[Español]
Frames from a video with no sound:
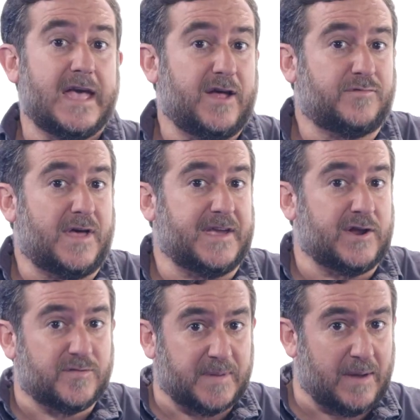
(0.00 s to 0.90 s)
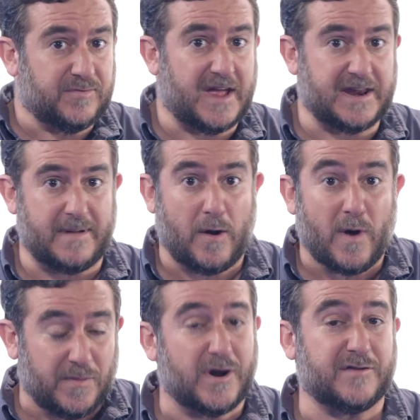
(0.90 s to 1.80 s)
Esto hace que nos vengamos arriba
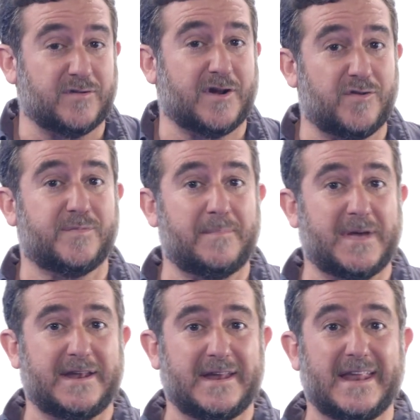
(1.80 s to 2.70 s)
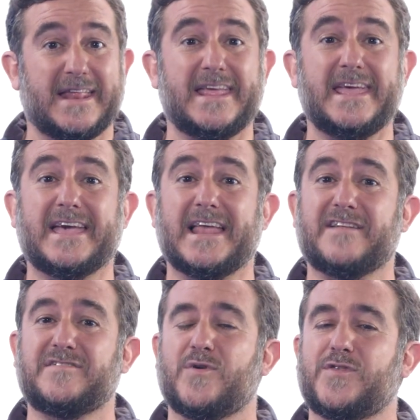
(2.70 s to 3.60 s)
cuando las cosas nos van bien y que
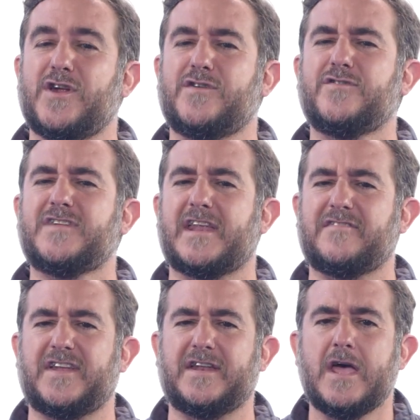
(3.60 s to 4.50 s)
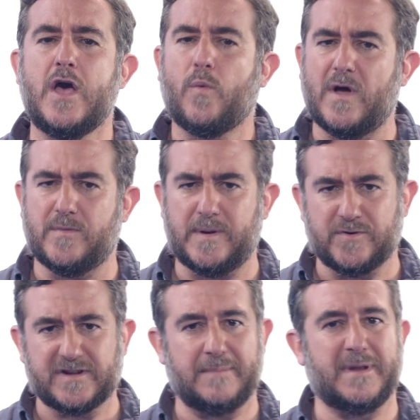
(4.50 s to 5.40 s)
las emociones nos arrastren cuando
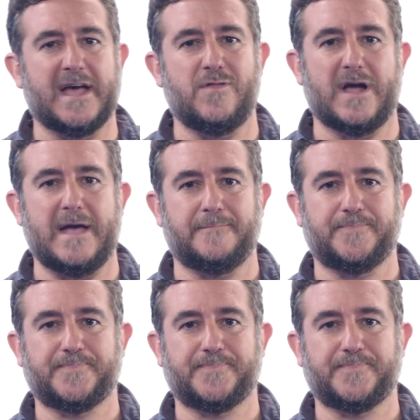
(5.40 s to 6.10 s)
vemos que el mercado cae.